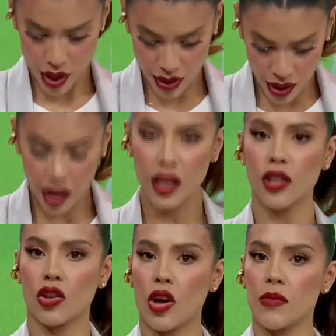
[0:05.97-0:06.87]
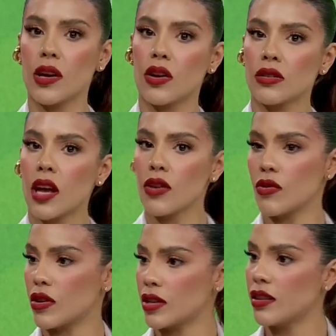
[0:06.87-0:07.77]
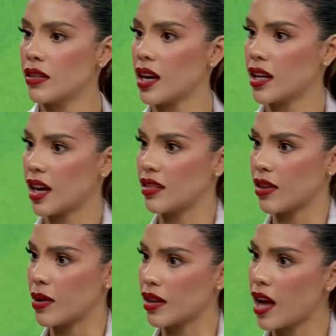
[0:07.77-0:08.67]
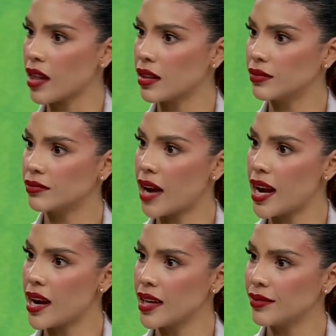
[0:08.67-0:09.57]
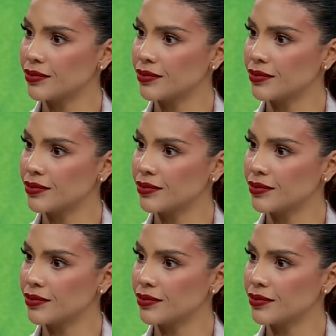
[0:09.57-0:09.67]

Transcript: decir dentro de mi closet hay un closet inteligente, ¿verdad, Valerie?